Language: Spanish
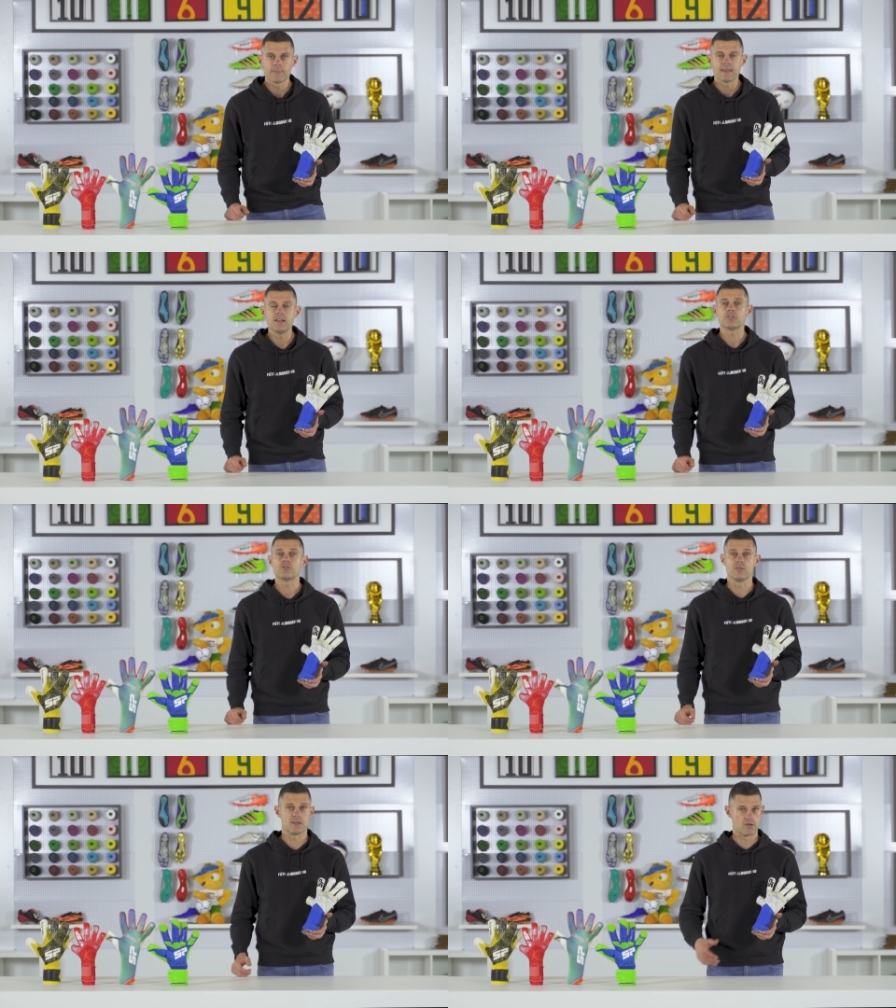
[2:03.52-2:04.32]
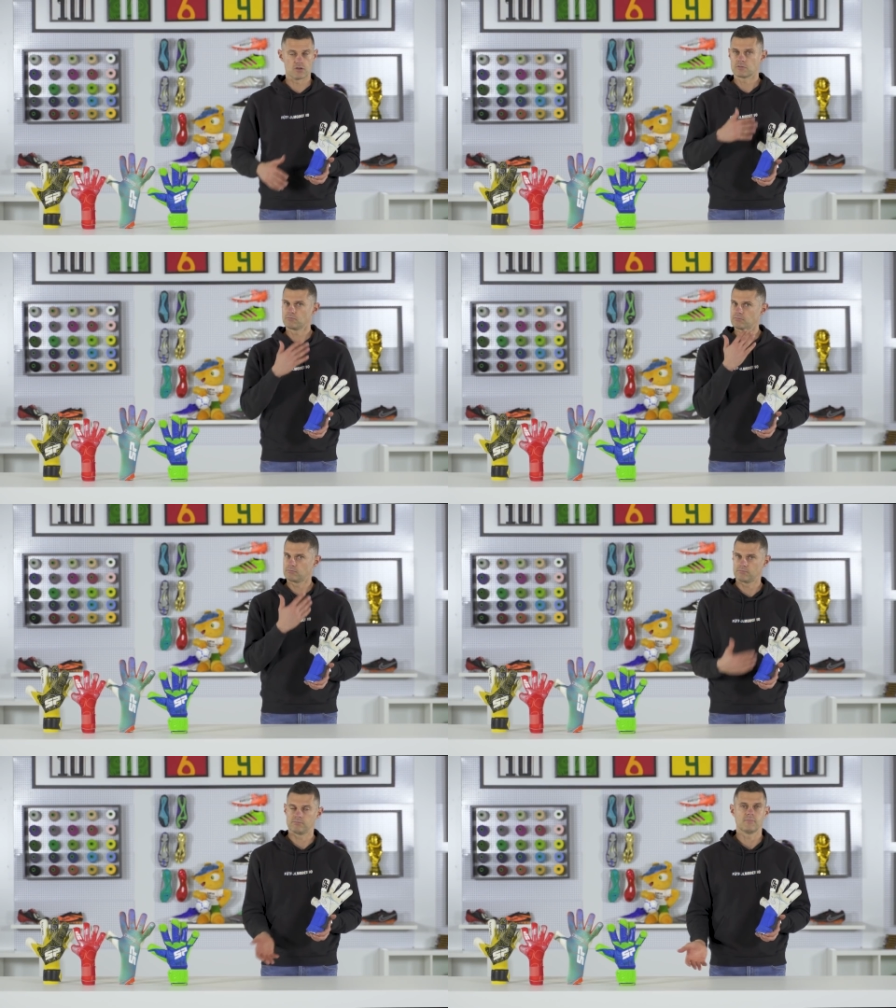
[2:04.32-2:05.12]
y los nudillos.
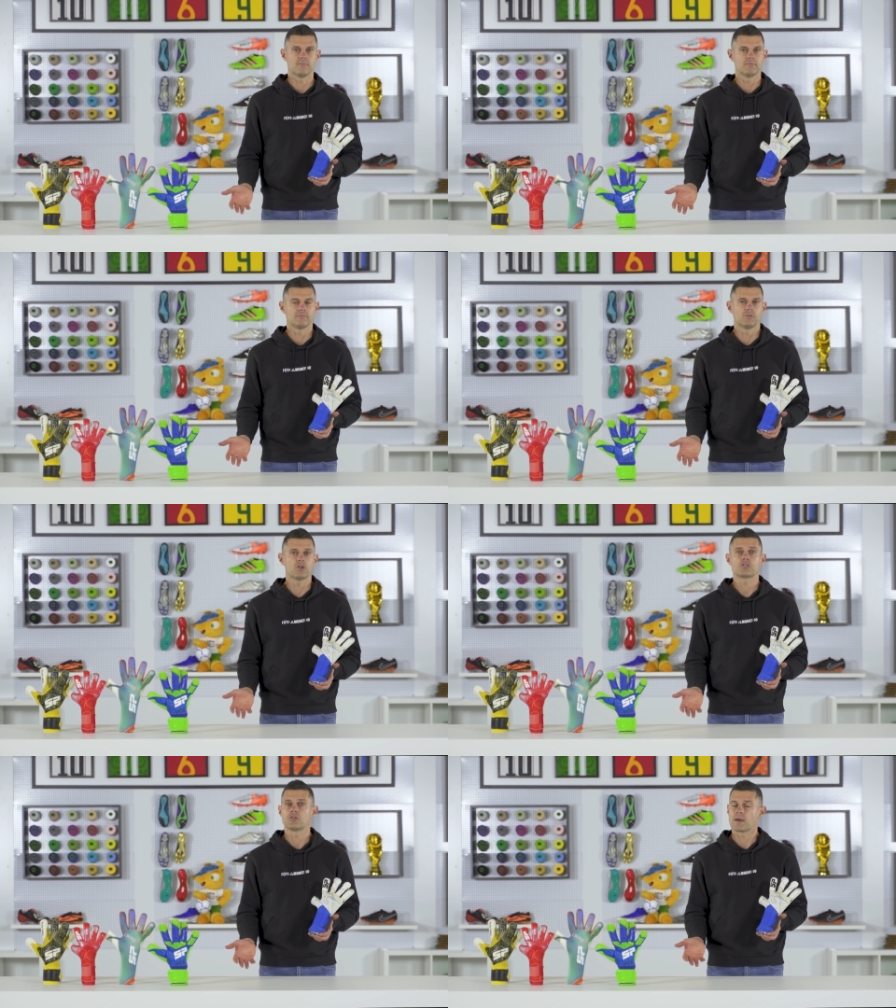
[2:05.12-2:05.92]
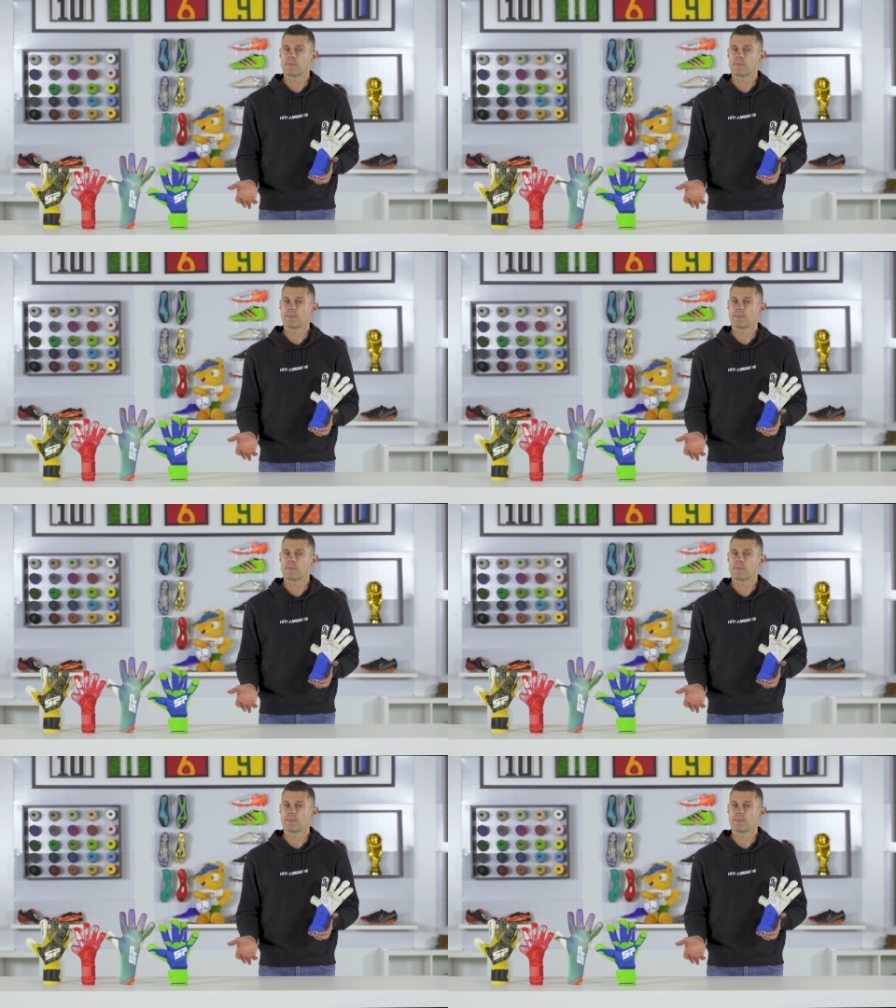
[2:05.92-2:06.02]
Dorso,